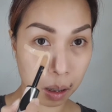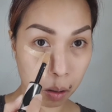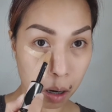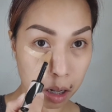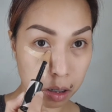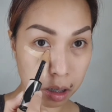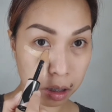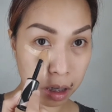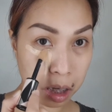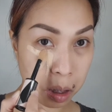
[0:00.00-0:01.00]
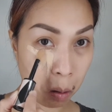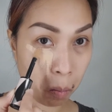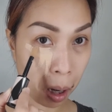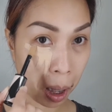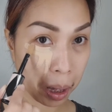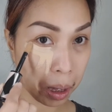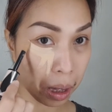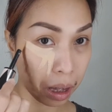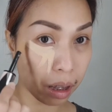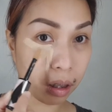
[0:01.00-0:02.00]
Kung ano yung nasa wand,
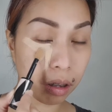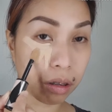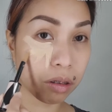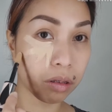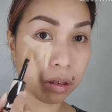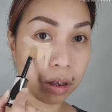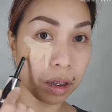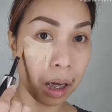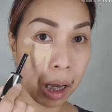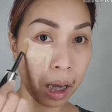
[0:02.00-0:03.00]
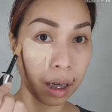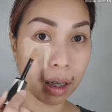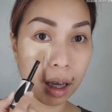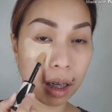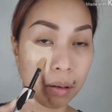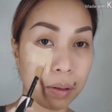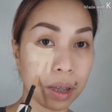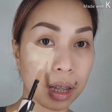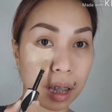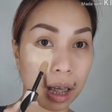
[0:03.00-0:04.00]
yun yung
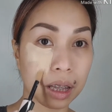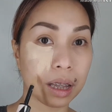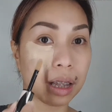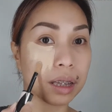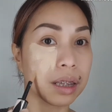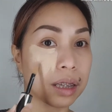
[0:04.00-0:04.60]
gagamitin natin.